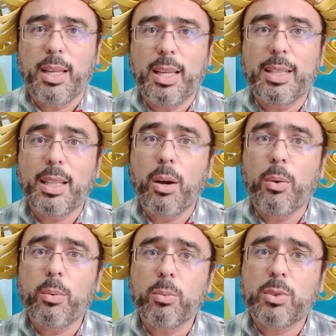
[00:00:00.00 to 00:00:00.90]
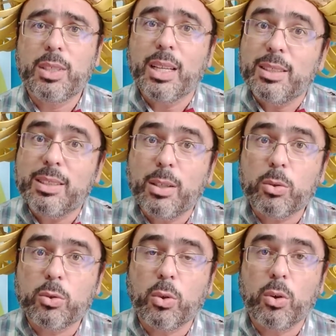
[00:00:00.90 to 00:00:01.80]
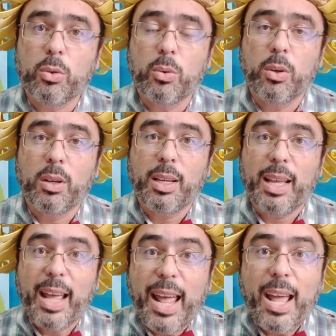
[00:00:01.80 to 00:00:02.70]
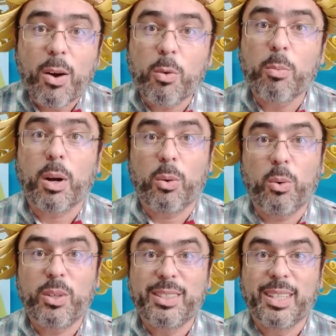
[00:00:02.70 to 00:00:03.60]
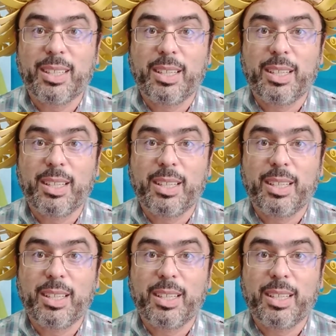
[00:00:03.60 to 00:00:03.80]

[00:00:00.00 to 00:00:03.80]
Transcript: Então, se esse seu sonho é alguma coisa,